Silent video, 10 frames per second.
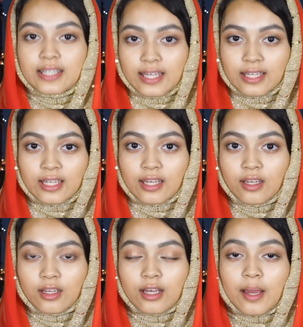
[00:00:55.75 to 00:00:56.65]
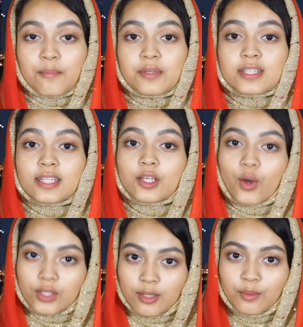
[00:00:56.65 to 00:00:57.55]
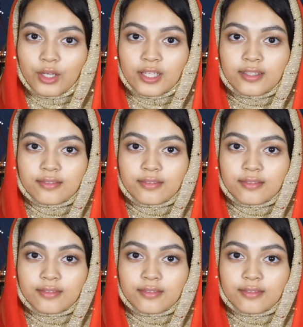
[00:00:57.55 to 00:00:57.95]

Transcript: দেখে আপনার সাথে কথা বলে